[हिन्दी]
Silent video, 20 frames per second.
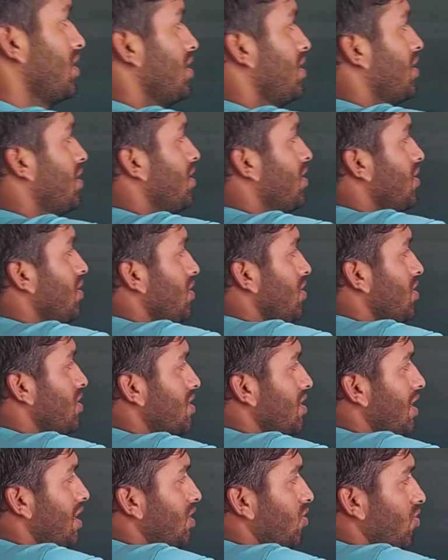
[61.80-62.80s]
है
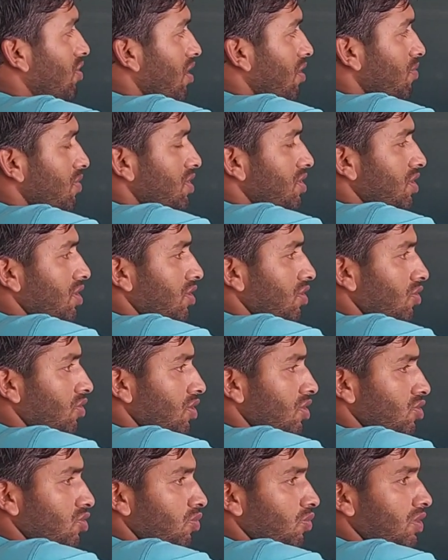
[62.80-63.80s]
इस लेंथ को आप मेजर
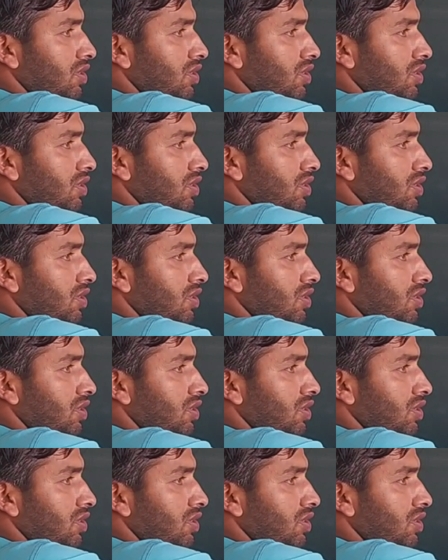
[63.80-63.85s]
करोगे इसको